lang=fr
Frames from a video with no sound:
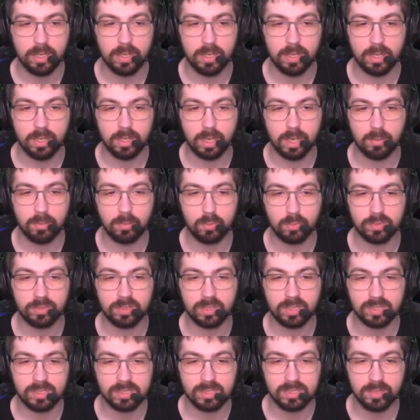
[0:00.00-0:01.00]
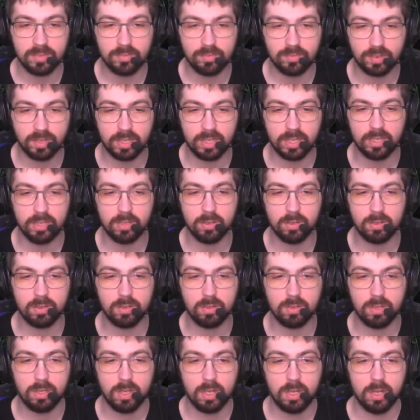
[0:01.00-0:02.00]
un monde très
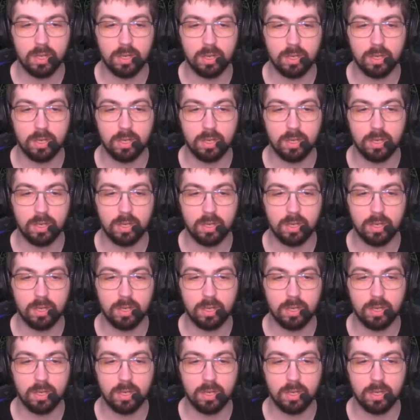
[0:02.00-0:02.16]
effrayant,